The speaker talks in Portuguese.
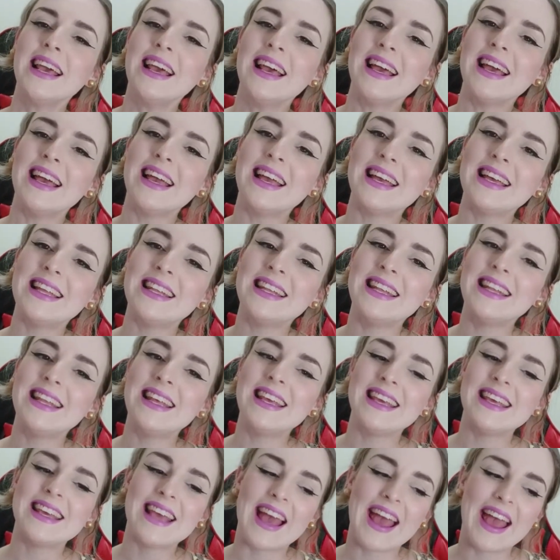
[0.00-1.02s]

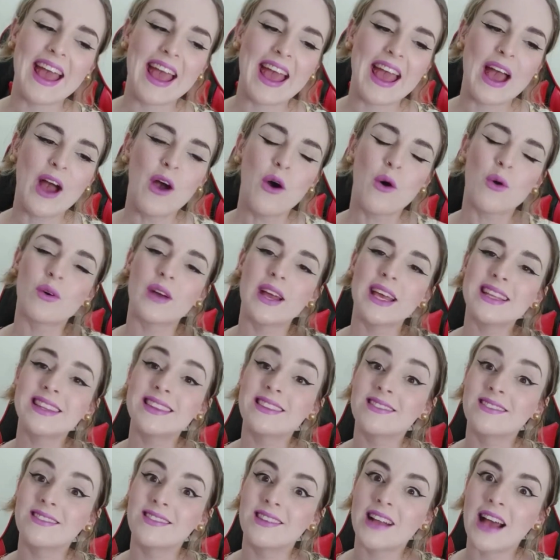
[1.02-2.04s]
ele é o
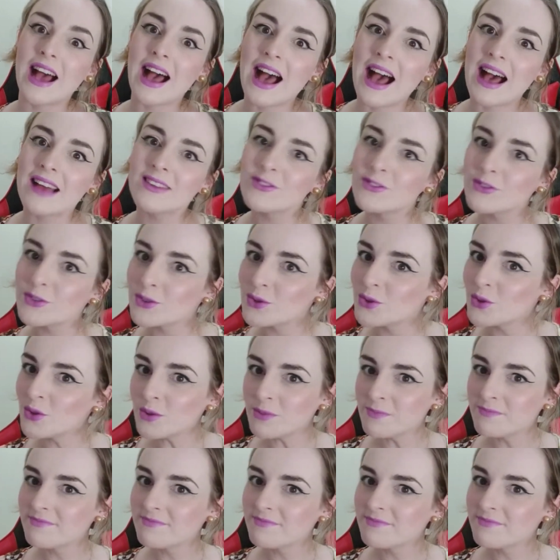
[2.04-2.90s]
retrato